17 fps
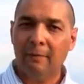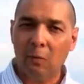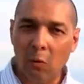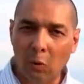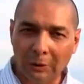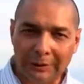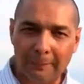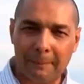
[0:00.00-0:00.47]

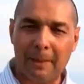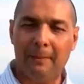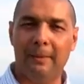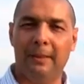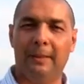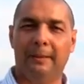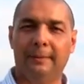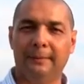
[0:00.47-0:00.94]
Conta para
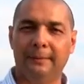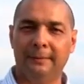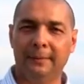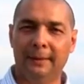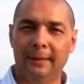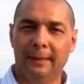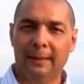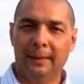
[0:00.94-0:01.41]
mim.
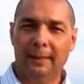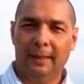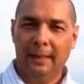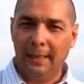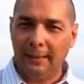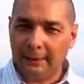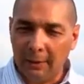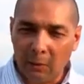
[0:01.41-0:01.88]

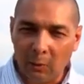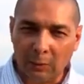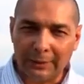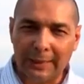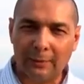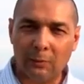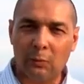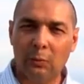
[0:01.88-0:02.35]
Entre em
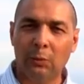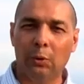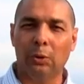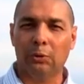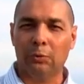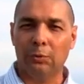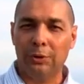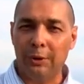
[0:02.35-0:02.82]
contato
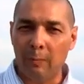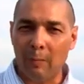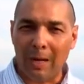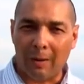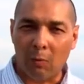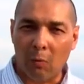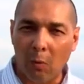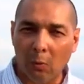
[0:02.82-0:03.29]
conosco,
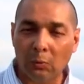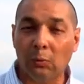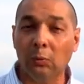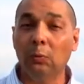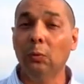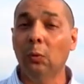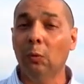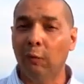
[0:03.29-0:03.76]
Gilmacolto
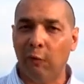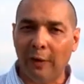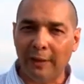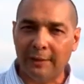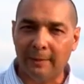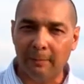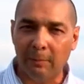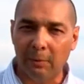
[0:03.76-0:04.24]
Couto, no
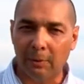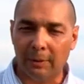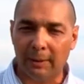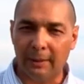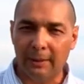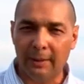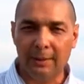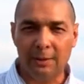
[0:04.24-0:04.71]
Facebook,
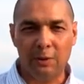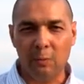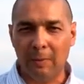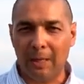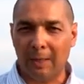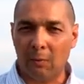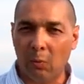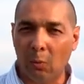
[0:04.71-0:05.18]

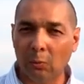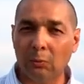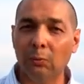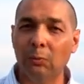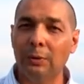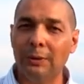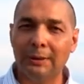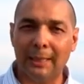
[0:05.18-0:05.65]
Gilmacolto
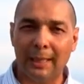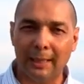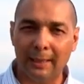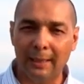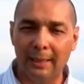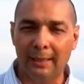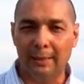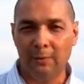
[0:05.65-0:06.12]
Couto no
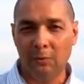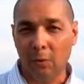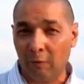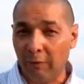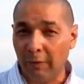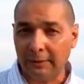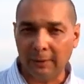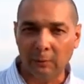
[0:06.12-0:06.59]
Instagram,
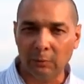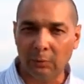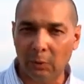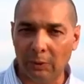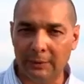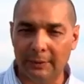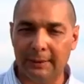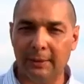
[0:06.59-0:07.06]

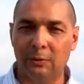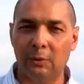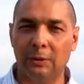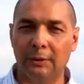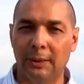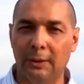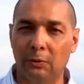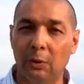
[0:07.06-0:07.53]
9112
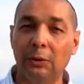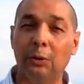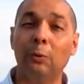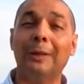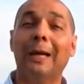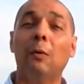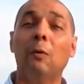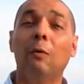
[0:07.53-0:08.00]
1818.
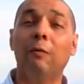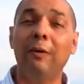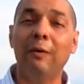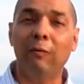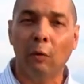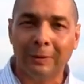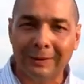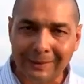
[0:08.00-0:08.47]
Eu quero
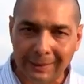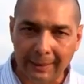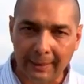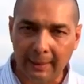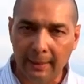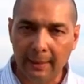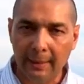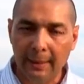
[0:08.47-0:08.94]
ouvir
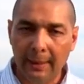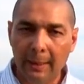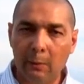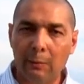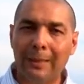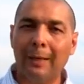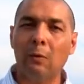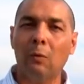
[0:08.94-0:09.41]
você.
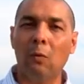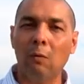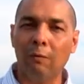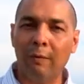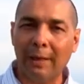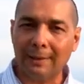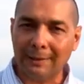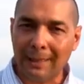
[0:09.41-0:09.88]
Eu quero
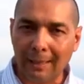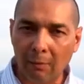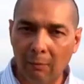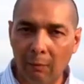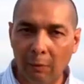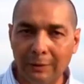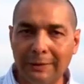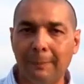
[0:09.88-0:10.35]
conversar
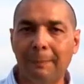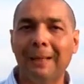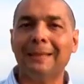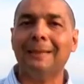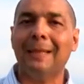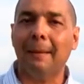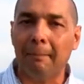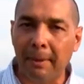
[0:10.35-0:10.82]
com você
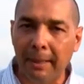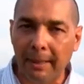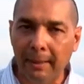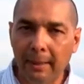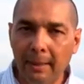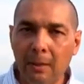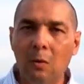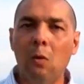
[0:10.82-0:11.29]
para saber
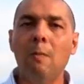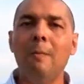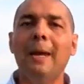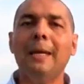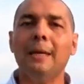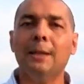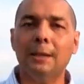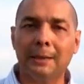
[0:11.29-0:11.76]

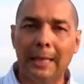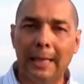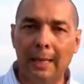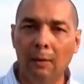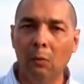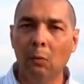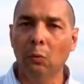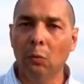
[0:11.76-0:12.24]
como é que
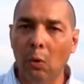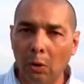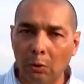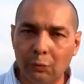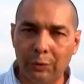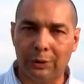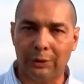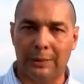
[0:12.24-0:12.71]
está o
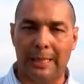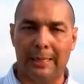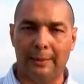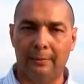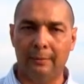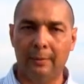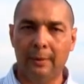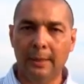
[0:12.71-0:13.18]
nosso
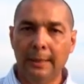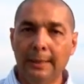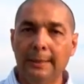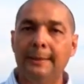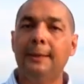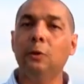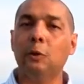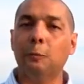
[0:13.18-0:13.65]
Estado.
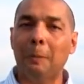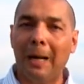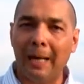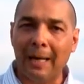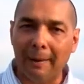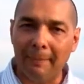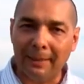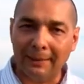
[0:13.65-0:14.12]
Se os
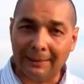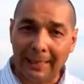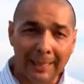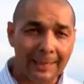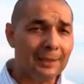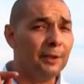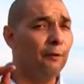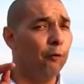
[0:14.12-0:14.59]

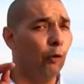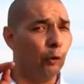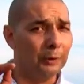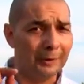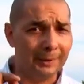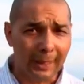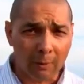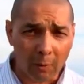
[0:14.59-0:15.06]
parlamentares que
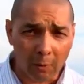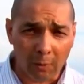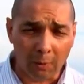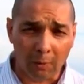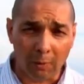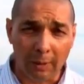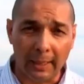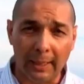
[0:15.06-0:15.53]
você
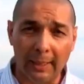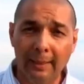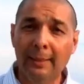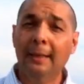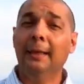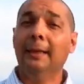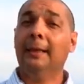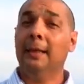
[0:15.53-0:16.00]
colocou lá,
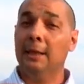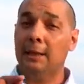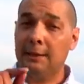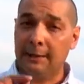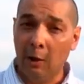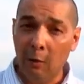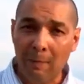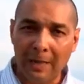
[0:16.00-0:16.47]
que
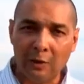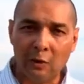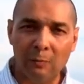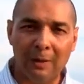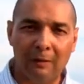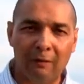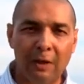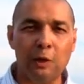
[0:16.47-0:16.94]
estão mais
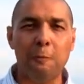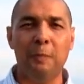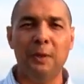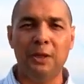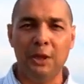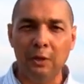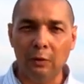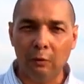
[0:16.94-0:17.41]
uma vez
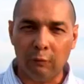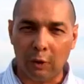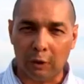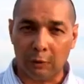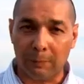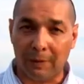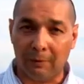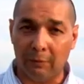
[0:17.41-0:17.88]
pedindo
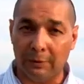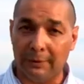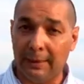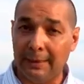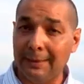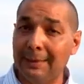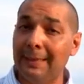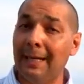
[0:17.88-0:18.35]
voto para
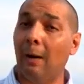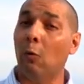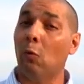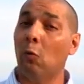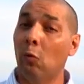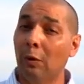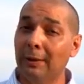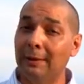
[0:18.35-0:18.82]
vocês, e
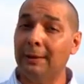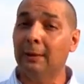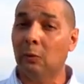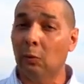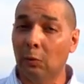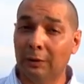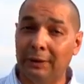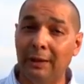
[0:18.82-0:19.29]
alguns
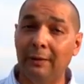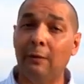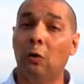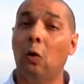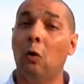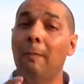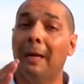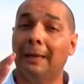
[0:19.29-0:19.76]

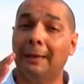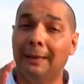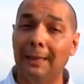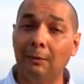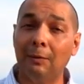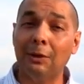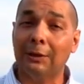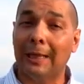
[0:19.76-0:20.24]
inclusive
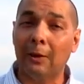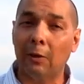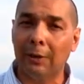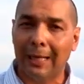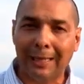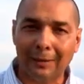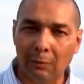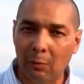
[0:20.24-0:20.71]
cometendo
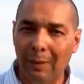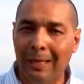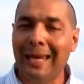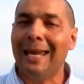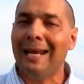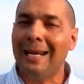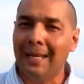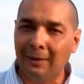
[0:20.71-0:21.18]
estelionato
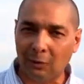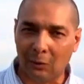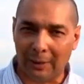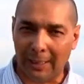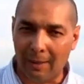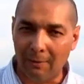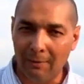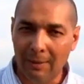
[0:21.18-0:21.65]

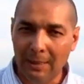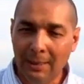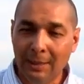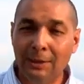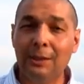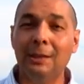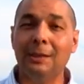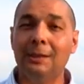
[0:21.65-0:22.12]
eleitoral,
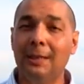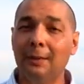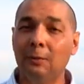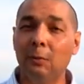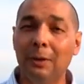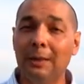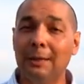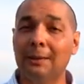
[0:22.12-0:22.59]

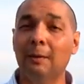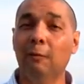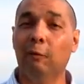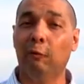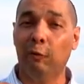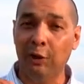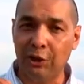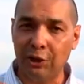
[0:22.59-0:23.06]
dizendo que
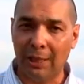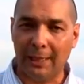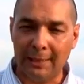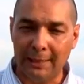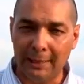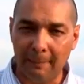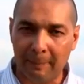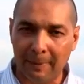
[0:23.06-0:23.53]
são
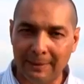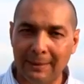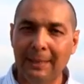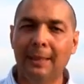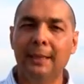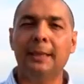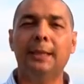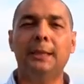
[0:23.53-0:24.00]
fichas limpas,
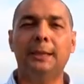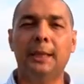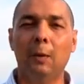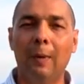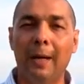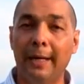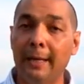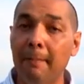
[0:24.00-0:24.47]

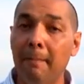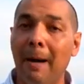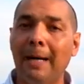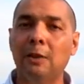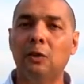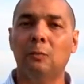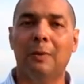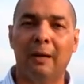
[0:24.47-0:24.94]
estão aí
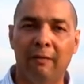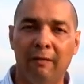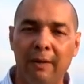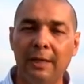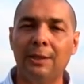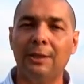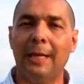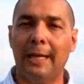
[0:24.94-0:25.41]
mais uma
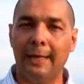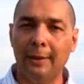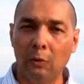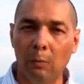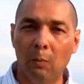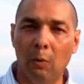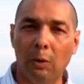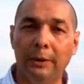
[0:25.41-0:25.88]
vez
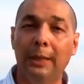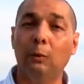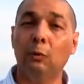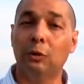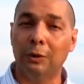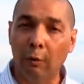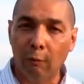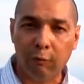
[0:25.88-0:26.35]
querendo morder
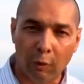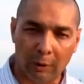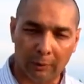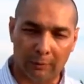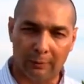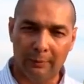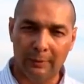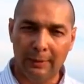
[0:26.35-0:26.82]
o seu
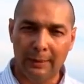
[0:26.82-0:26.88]
voto,